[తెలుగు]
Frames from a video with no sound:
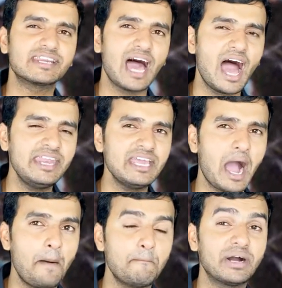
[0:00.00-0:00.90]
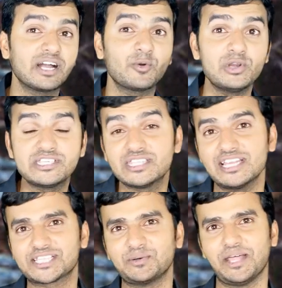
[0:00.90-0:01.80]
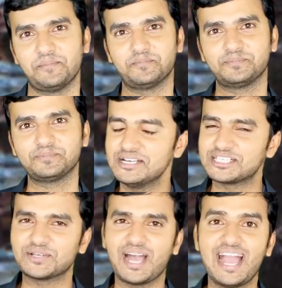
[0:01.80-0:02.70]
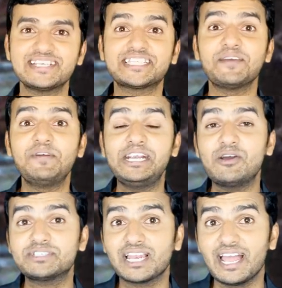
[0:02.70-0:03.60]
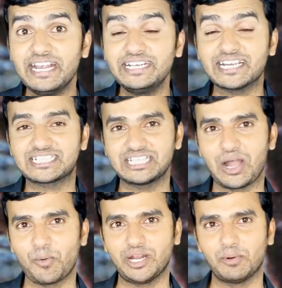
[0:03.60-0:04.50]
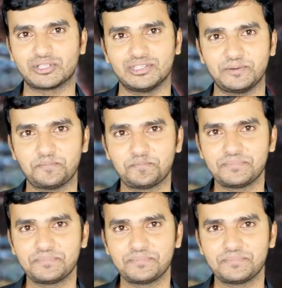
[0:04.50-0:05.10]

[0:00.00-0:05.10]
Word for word: రాణి అంబక గురించి తెలుసుకుందాం సుగాయస్ ఈ వీడియో చాలా ఇంట్రెస్టింగ్గా ఉండబోతుంది